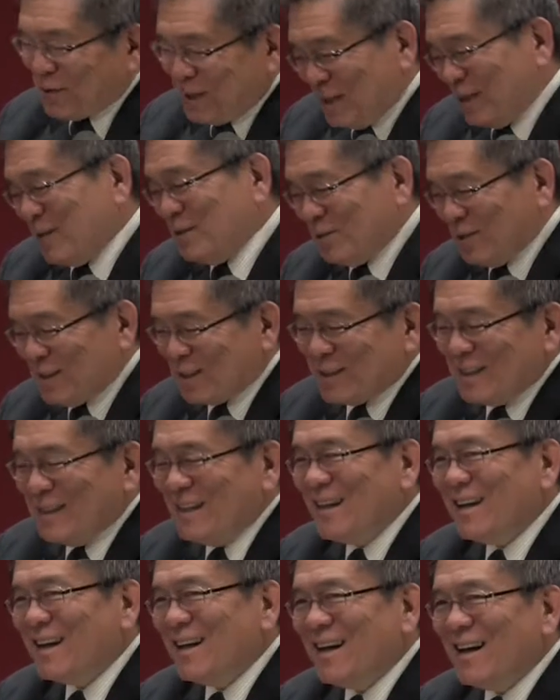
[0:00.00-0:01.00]
位的学生
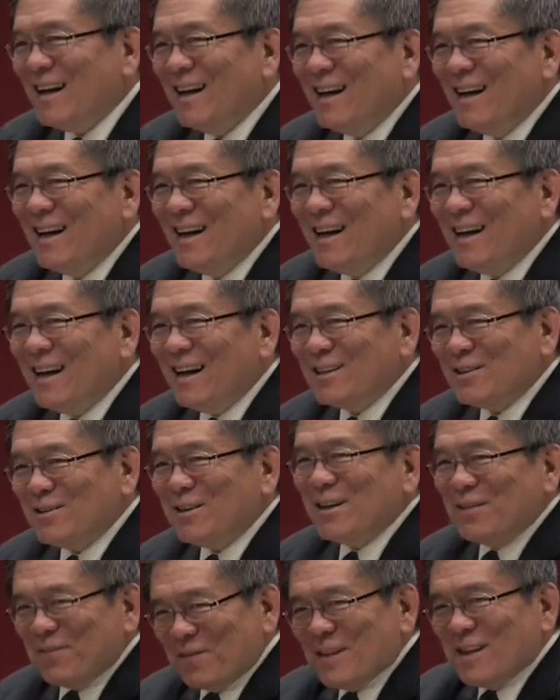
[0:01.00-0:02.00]
呀，啊
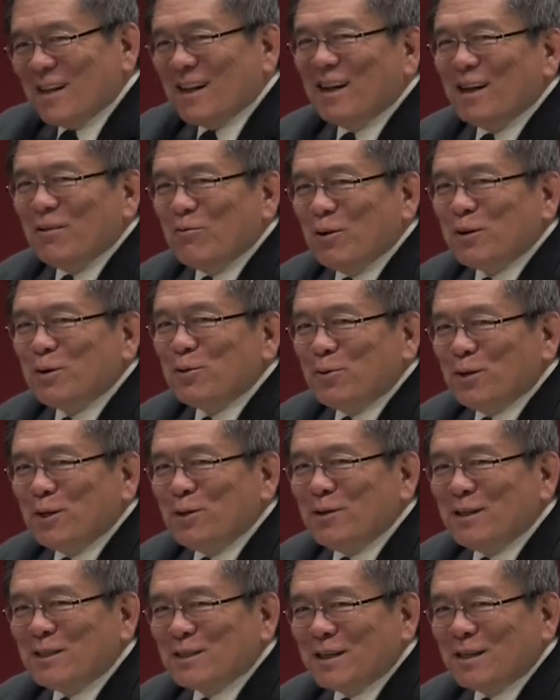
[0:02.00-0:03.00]
对，啊我的我的
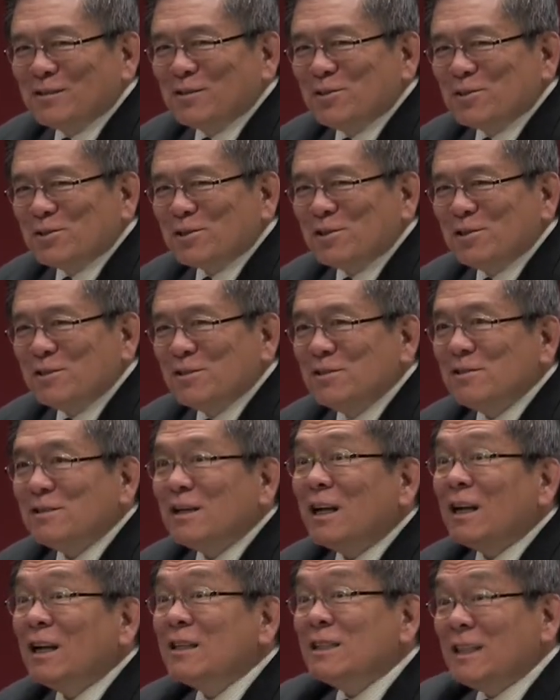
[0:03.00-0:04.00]
院长就是
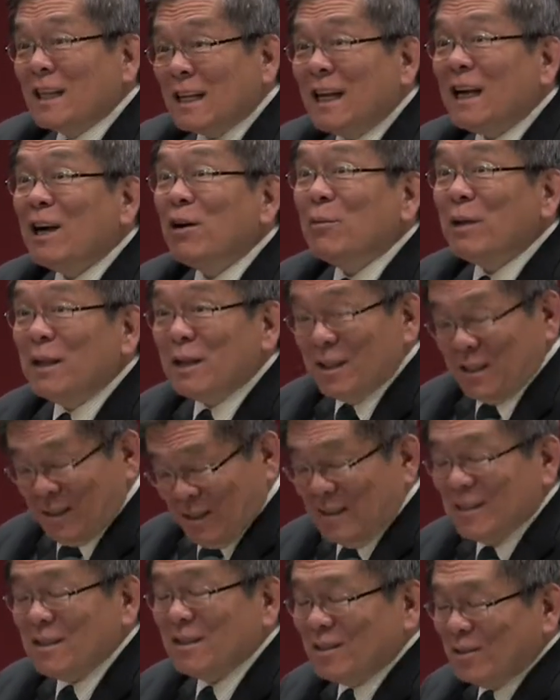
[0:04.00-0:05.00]
呃揭开奥秘的
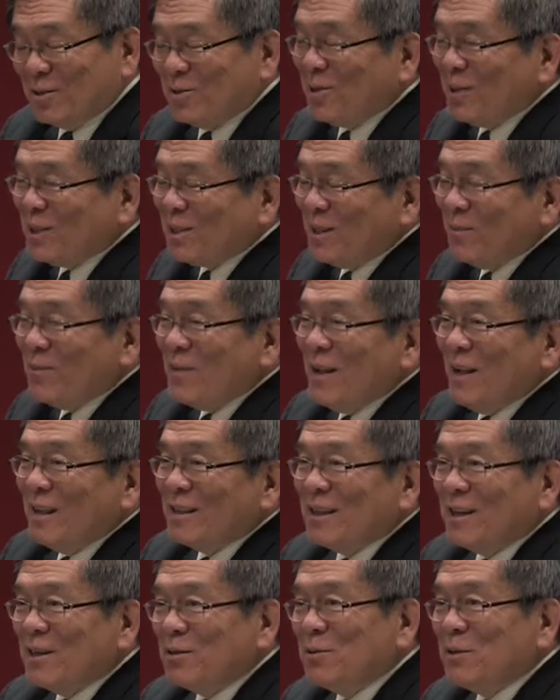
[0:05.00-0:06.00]
的的作者，
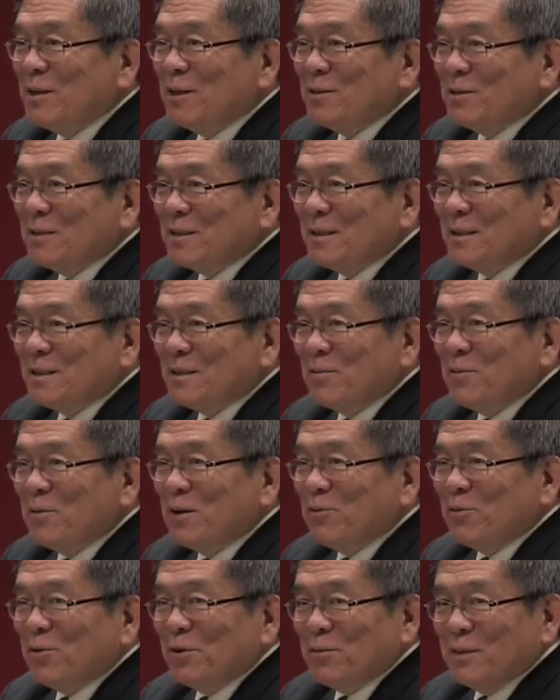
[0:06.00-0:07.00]
他会
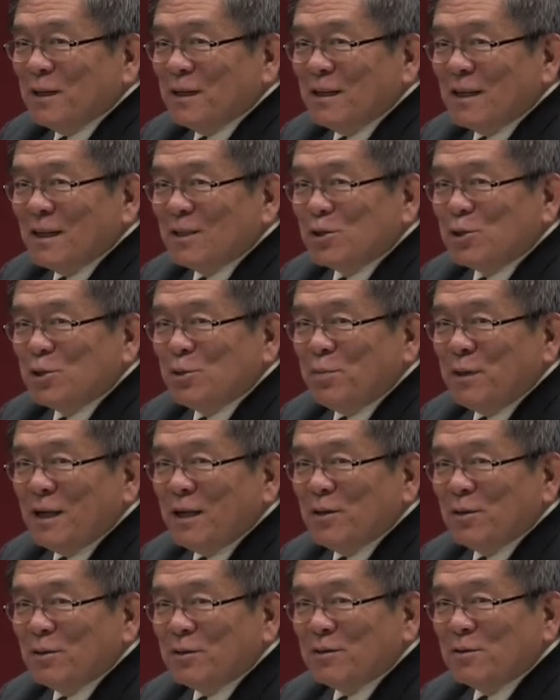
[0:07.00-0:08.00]
问我们啊诗篇
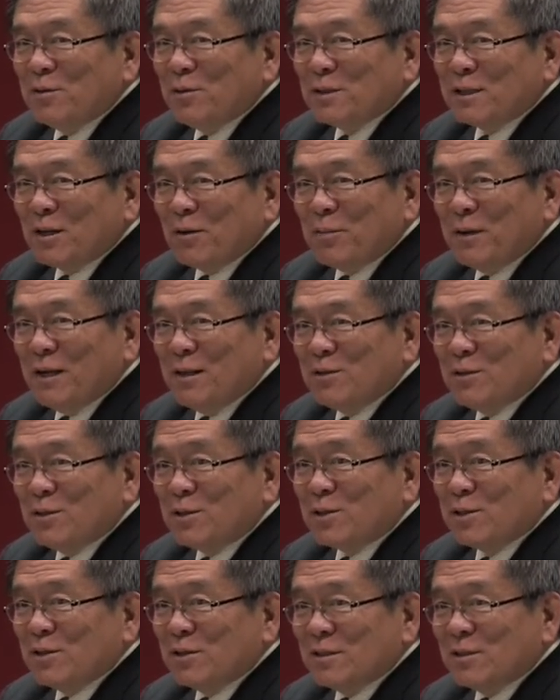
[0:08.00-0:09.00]
有多少篇是
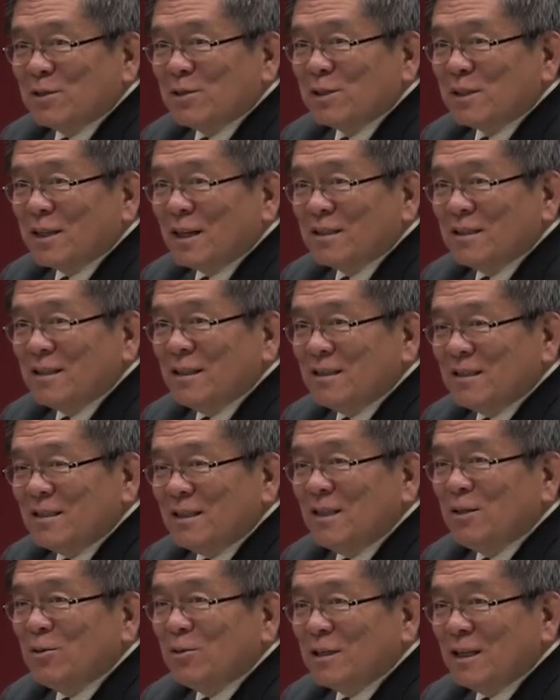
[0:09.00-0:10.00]
指指向
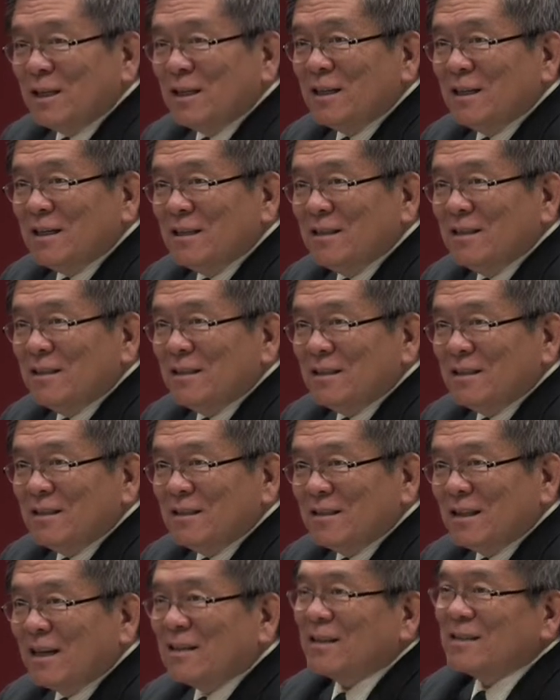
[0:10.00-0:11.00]
基督的？
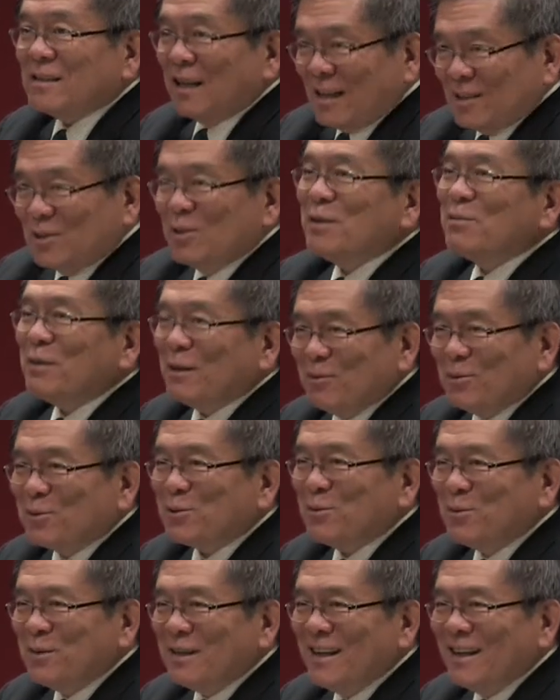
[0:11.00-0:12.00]
当然答案是一百五
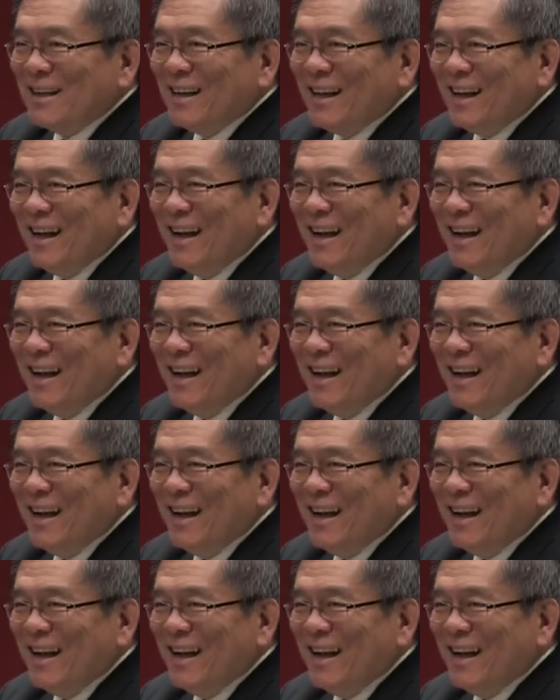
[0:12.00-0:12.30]
十篇。